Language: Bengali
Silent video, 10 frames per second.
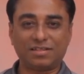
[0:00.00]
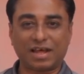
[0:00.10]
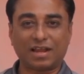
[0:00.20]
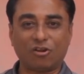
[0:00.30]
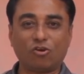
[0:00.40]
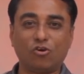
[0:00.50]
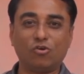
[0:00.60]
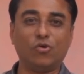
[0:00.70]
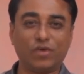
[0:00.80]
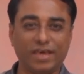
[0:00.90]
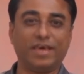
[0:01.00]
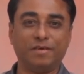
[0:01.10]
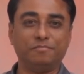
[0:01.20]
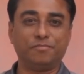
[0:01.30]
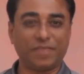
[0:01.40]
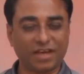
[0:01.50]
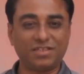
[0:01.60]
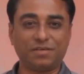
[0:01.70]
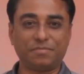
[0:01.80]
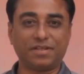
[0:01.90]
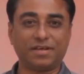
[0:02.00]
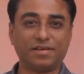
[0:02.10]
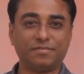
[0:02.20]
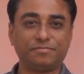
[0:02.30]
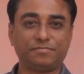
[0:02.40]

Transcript: তার লক্ষণগুলো কি কি দেখাচ্ছি আপনাদেরকে